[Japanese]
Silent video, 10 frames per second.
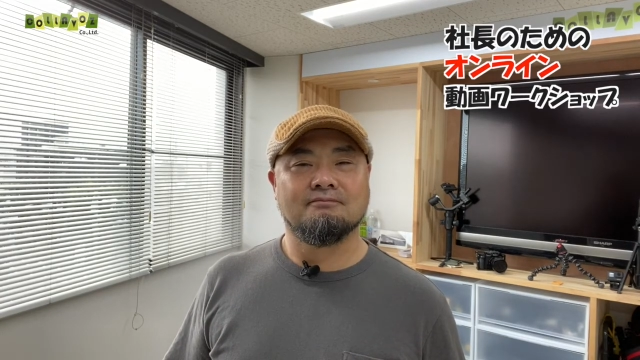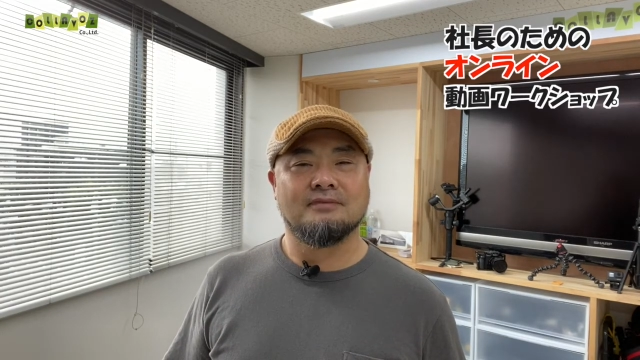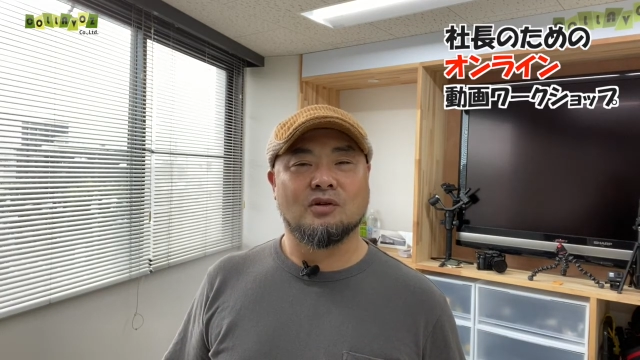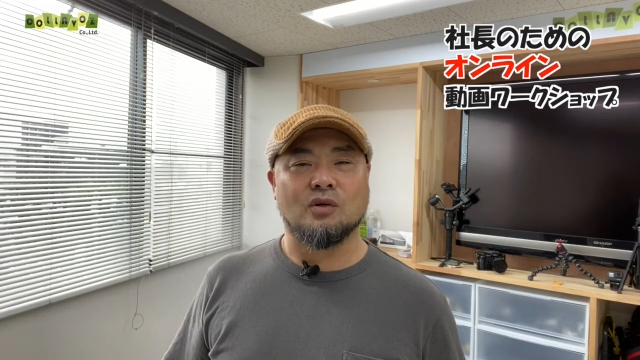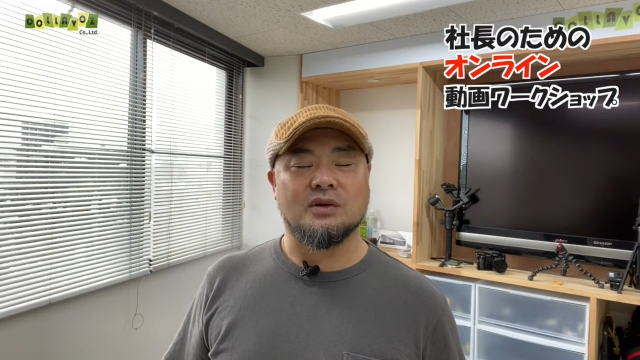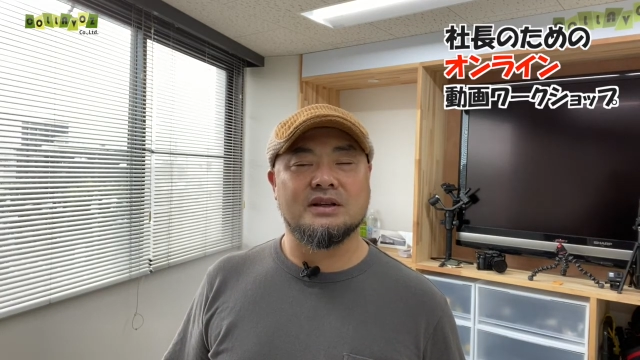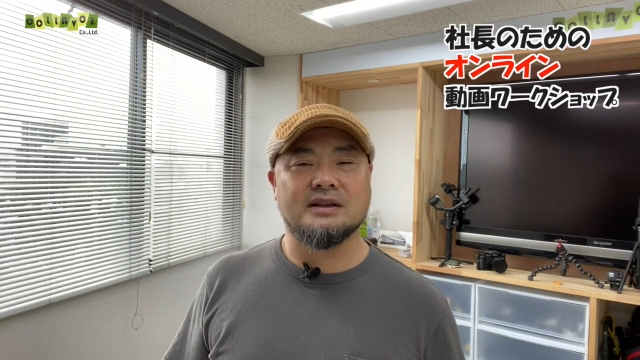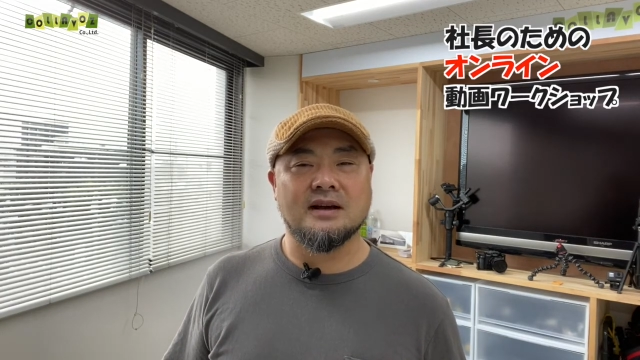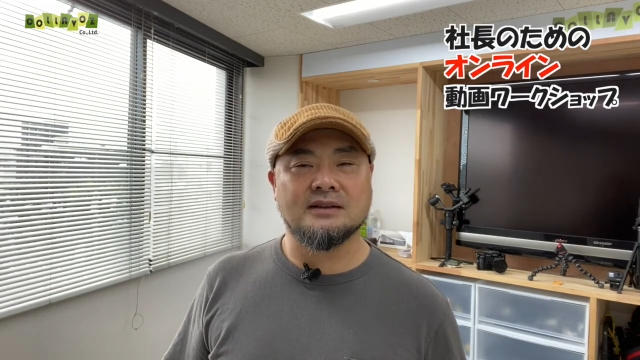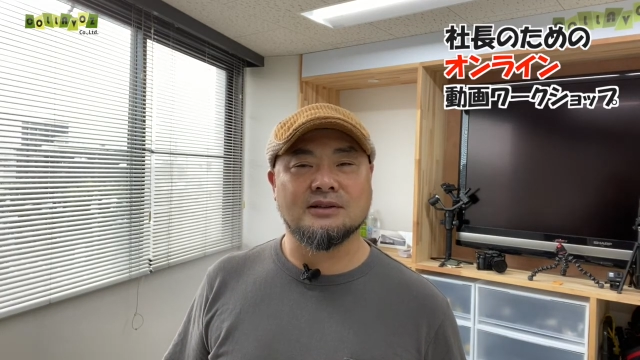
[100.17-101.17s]
この生
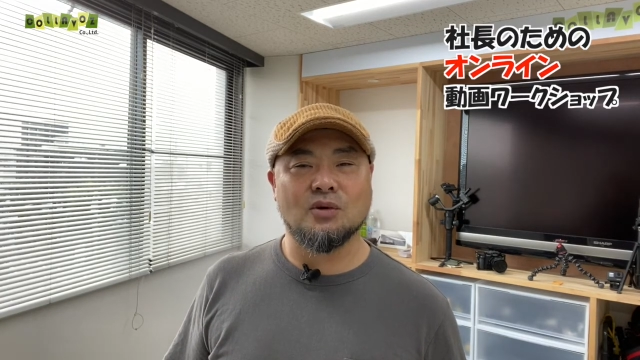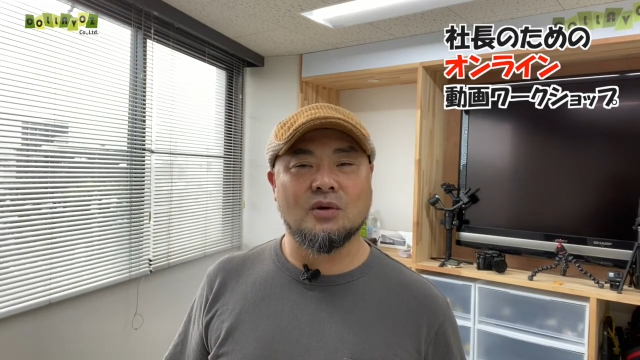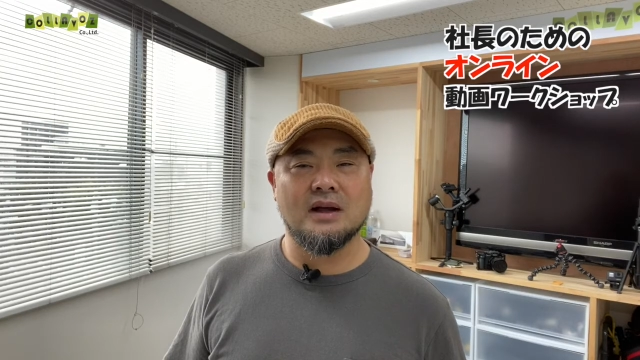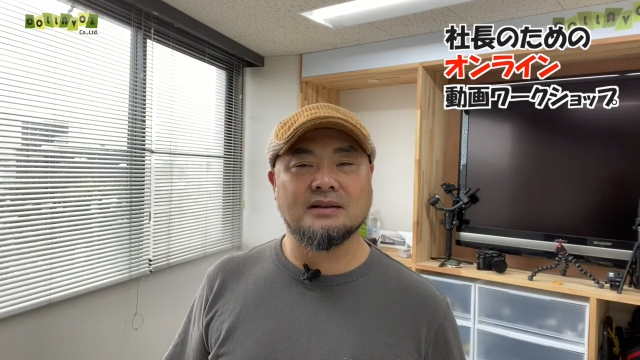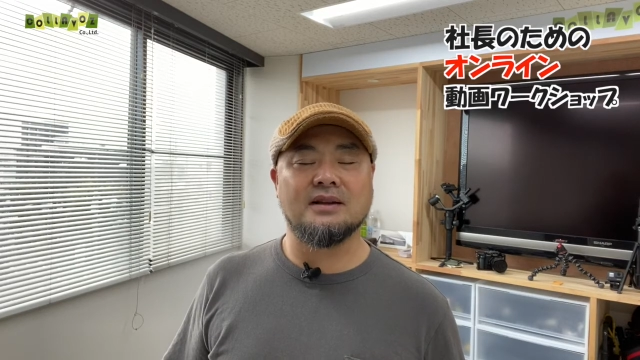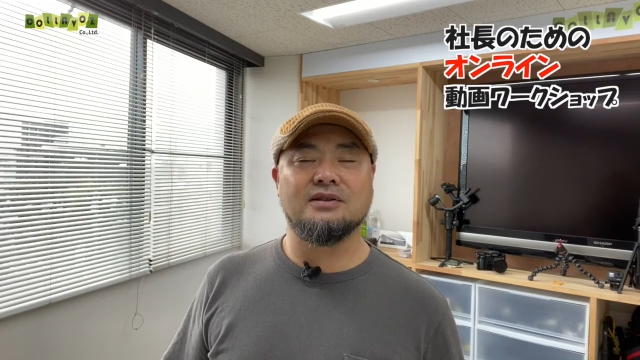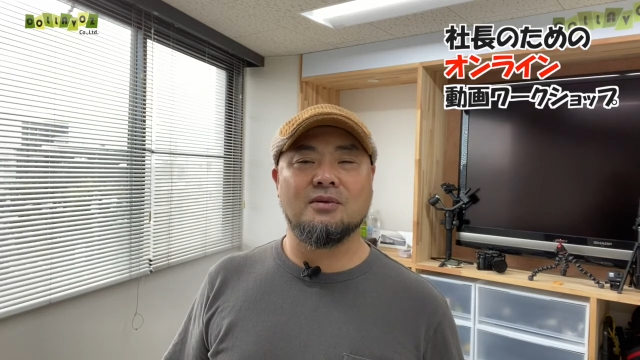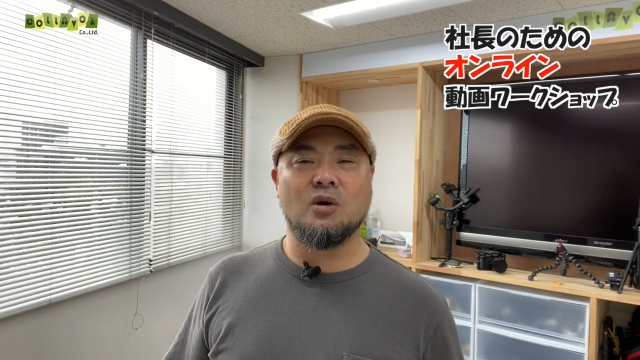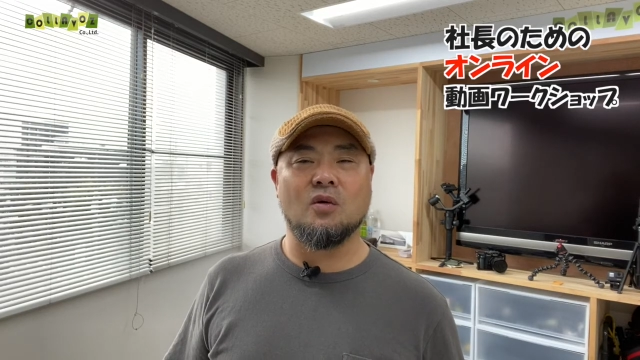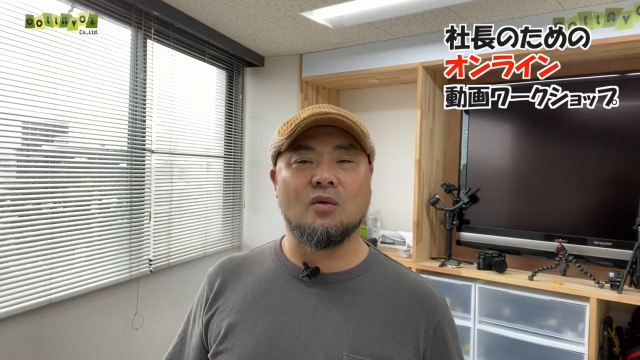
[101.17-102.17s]
き方動画っていう
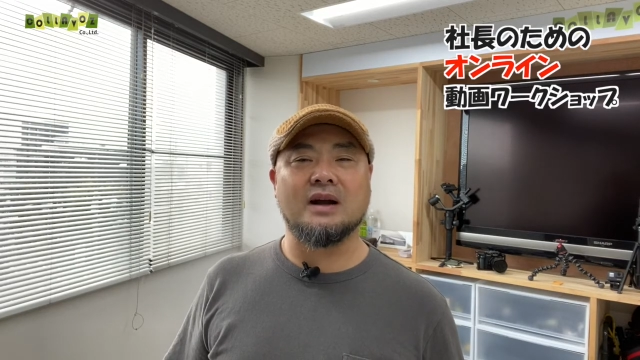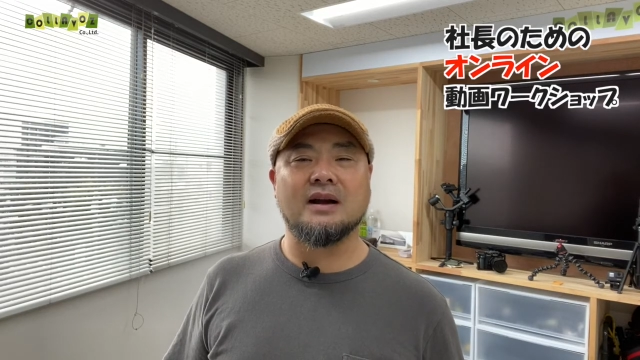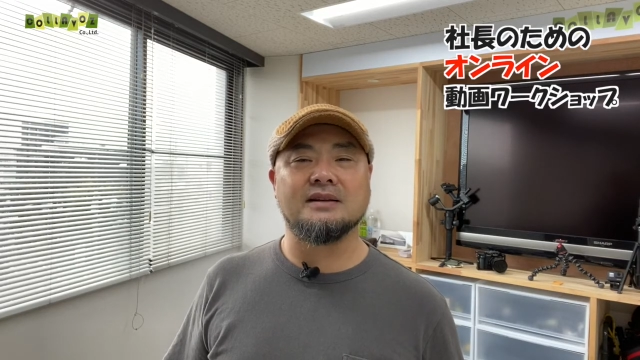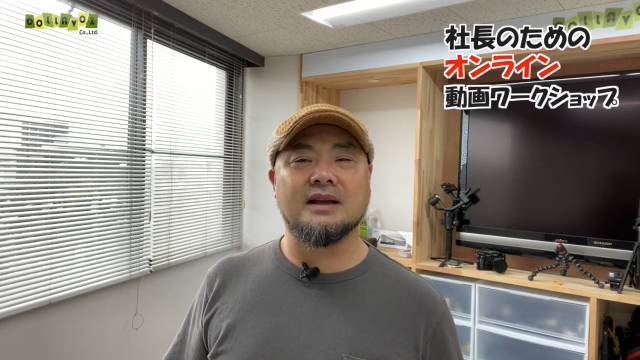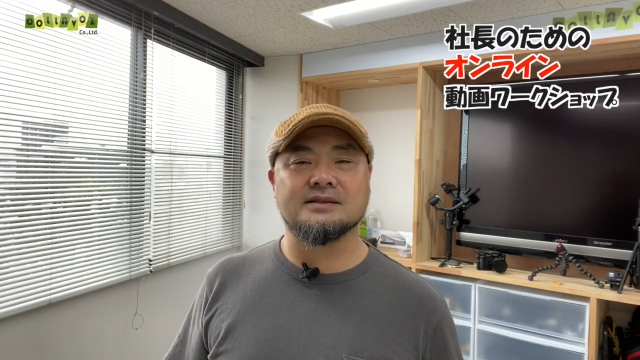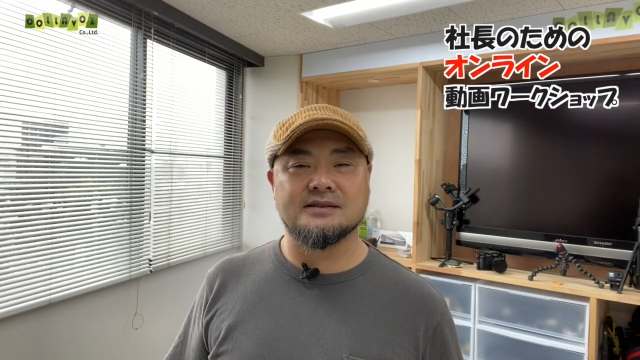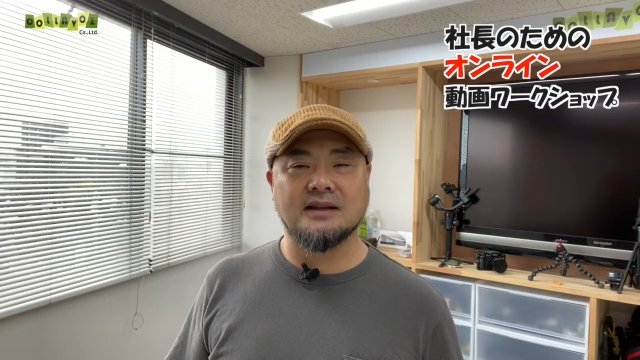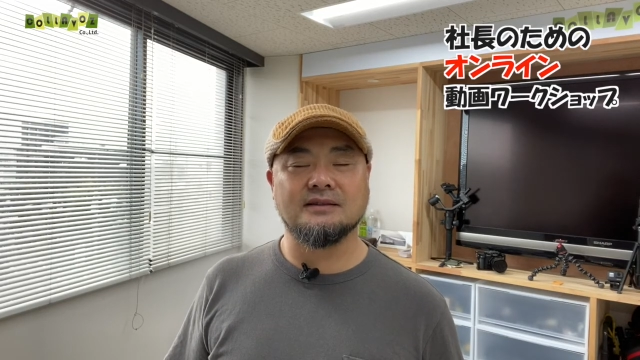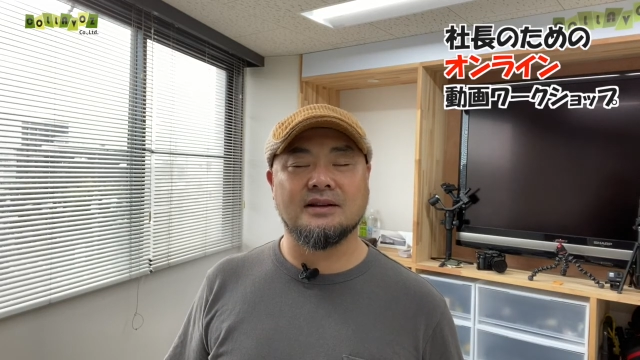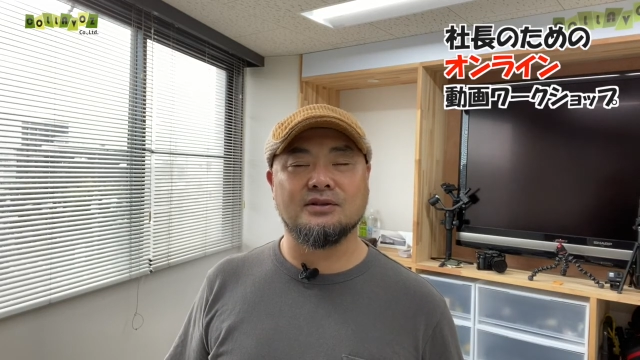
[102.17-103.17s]
のも分かりやす
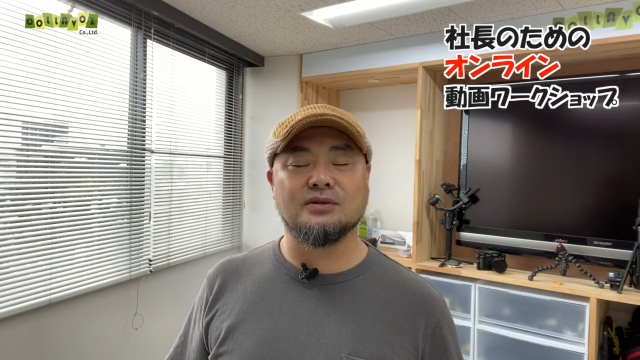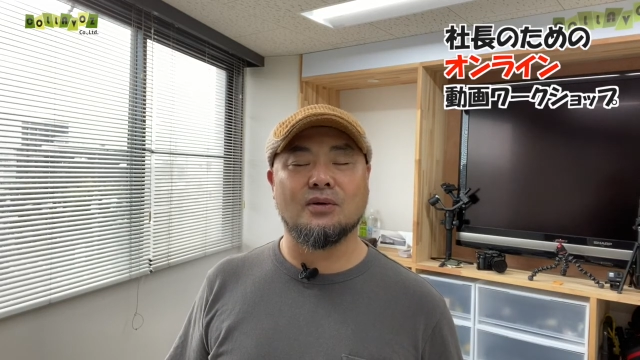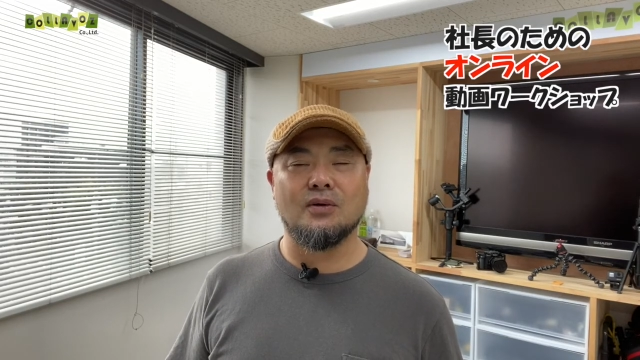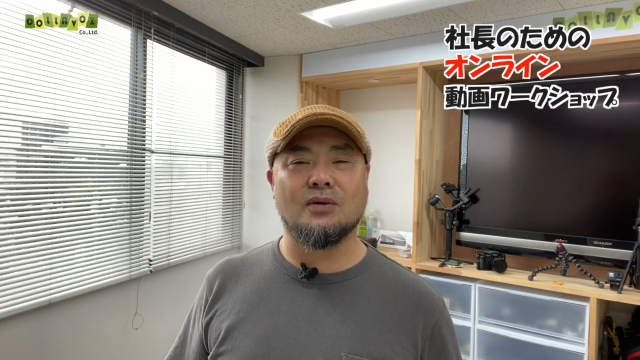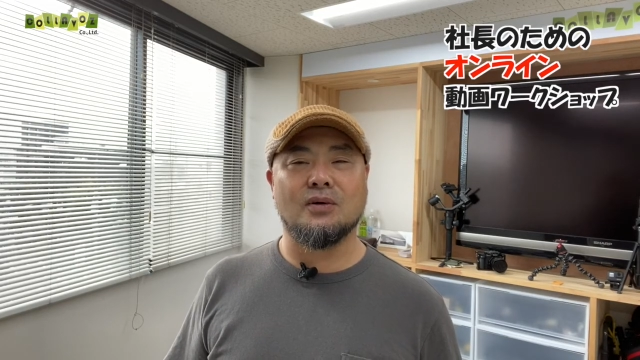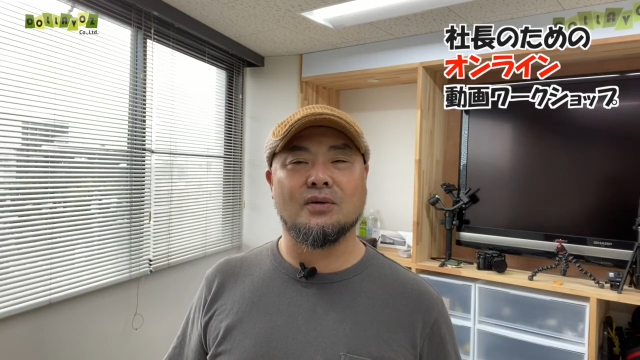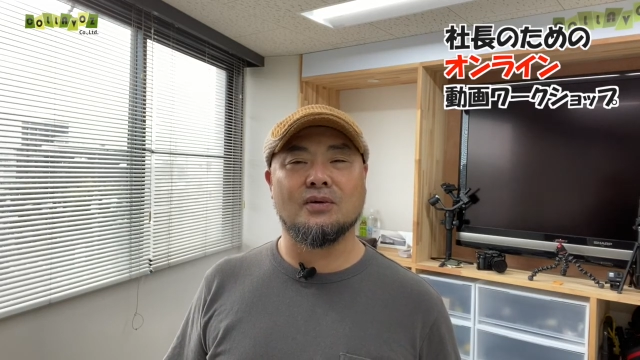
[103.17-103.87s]
さっていうのを